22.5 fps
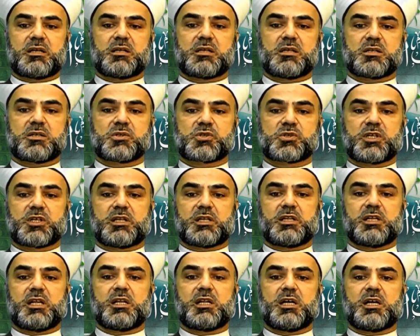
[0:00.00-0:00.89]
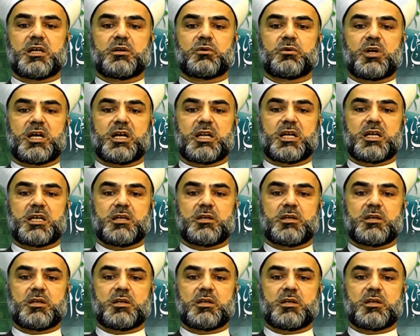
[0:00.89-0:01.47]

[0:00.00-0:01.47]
صلى الله عليه